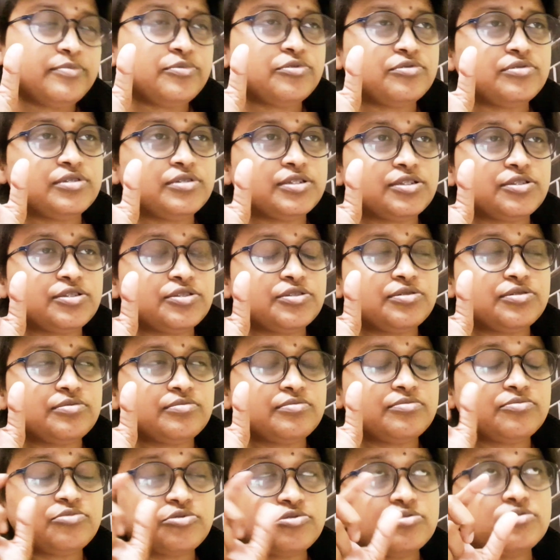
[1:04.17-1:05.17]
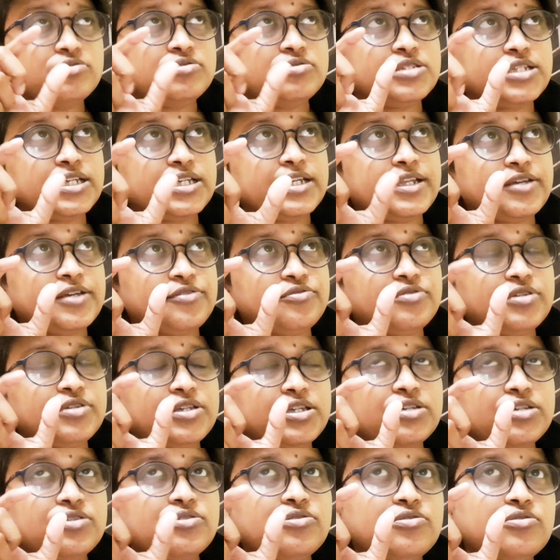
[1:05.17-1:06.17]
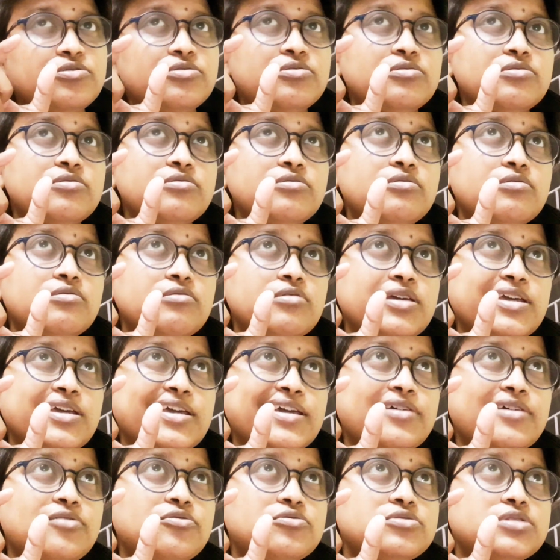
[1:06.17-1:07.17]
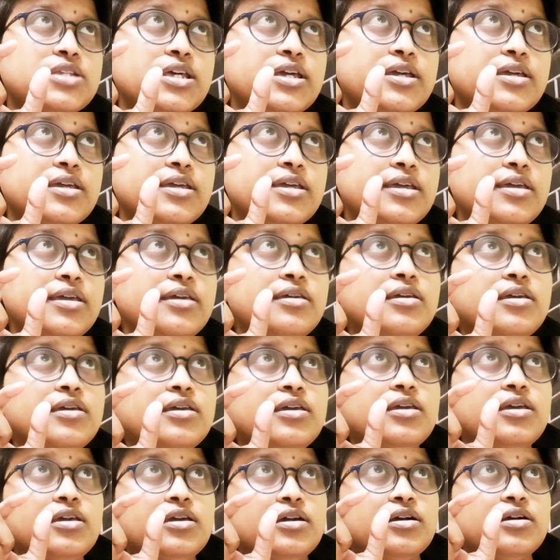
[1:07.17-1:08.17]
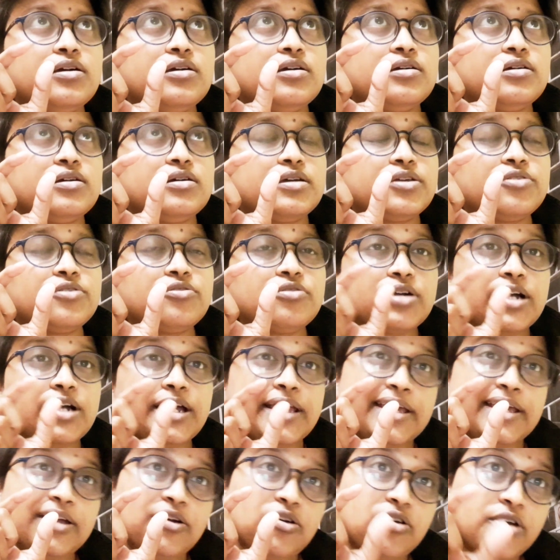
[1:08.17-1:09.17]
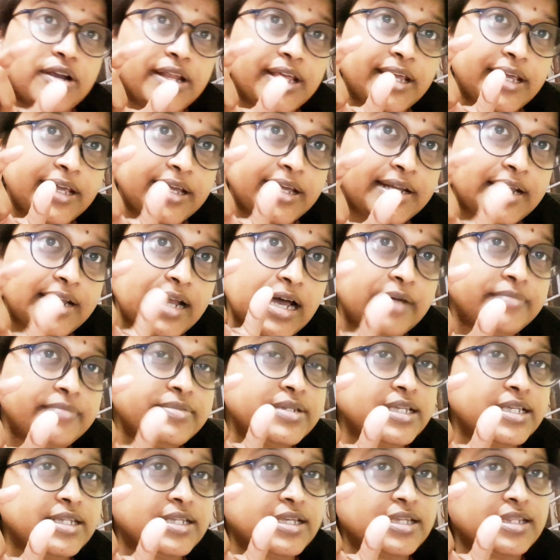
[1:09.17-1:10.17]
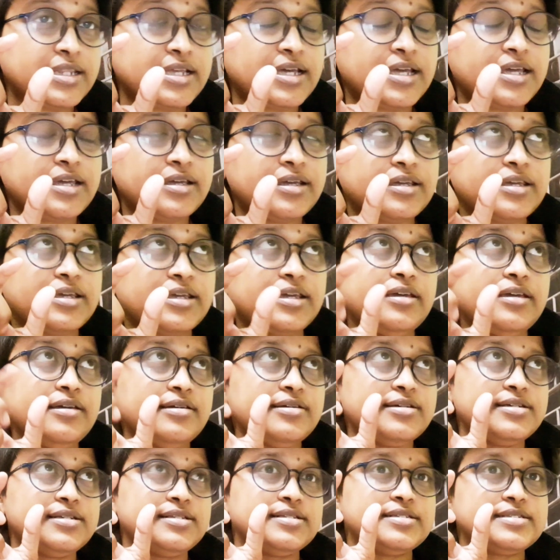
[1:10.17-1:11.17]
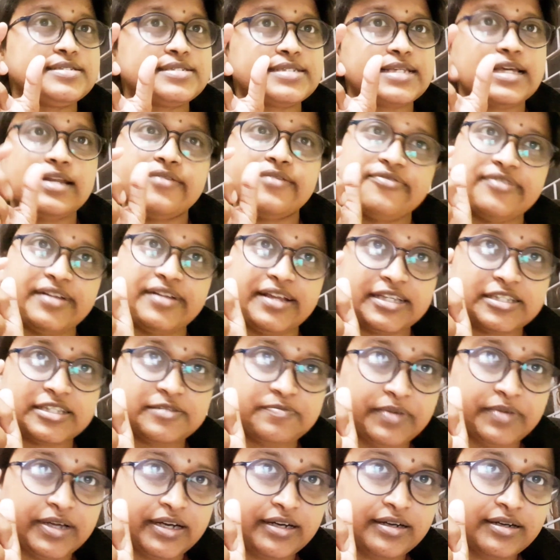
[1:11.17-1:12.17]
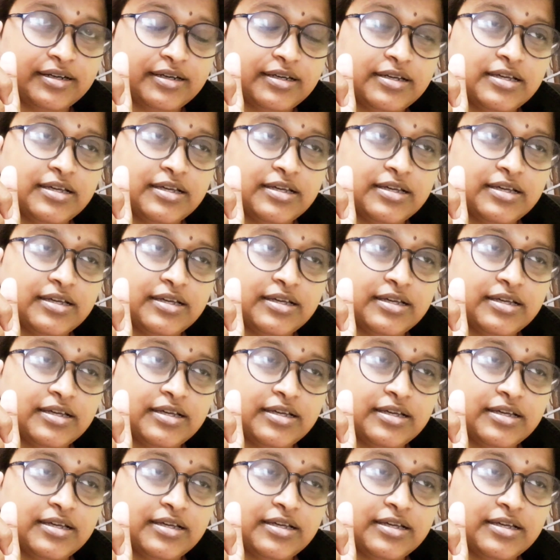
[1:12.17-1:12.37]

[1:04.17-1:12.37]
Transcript: बोलती बोल दे रही हूँ ईगो एक होता है कि ईगो का और एक नाम दे देता है कि सेल्फ रेस्पेक्ट